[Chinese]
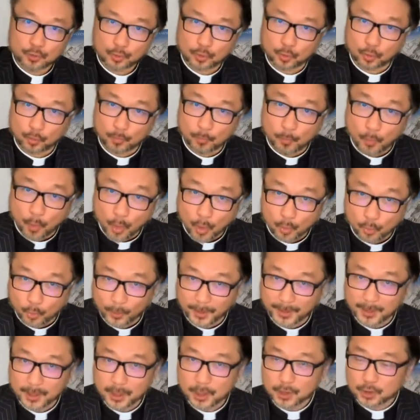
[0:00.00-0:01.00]
魔鬼
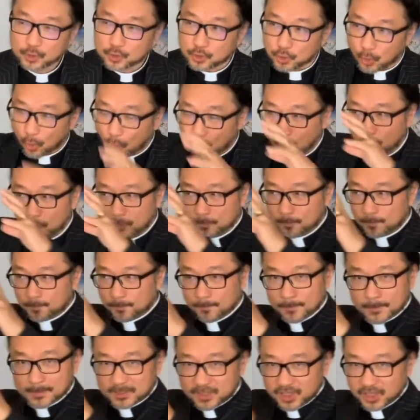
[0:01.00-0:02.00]
从
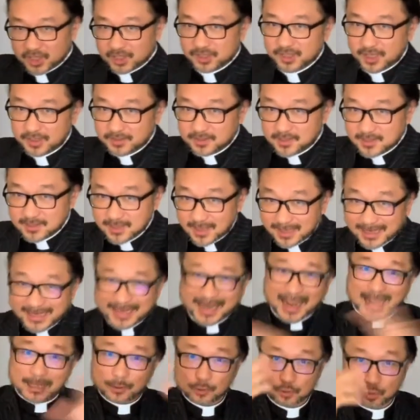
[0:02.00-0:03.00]
这个人身上
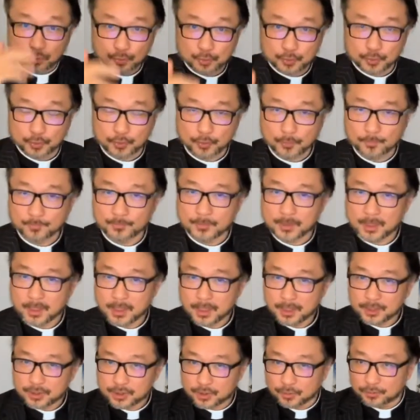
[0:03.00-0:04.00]
赶出去，
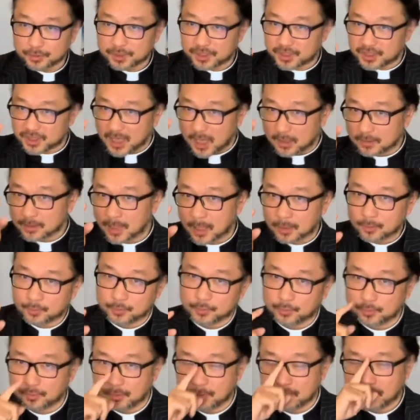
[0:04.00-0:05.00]
就相当
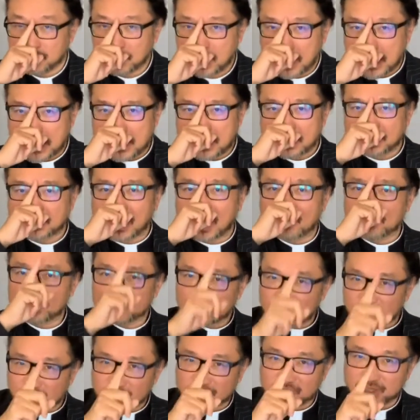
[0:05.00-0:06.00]
于他们
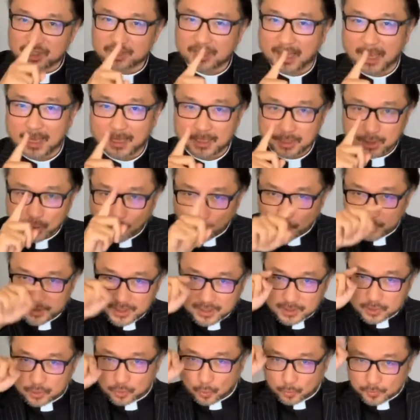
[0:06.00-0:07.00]
期待有一
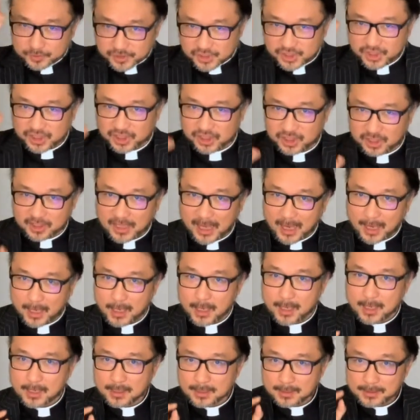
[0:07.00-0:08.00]
种期待
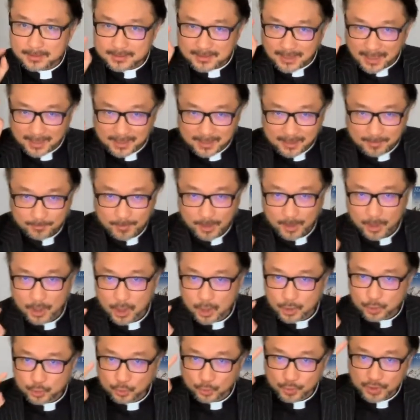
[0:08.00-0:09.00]
在里面，
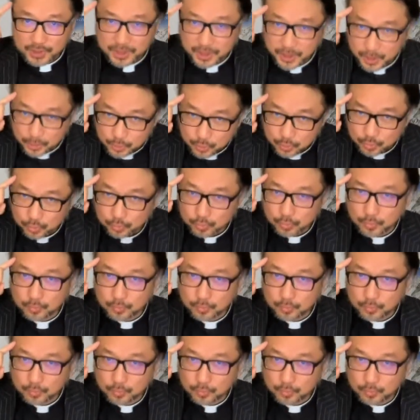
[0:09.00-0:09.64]
就耶稣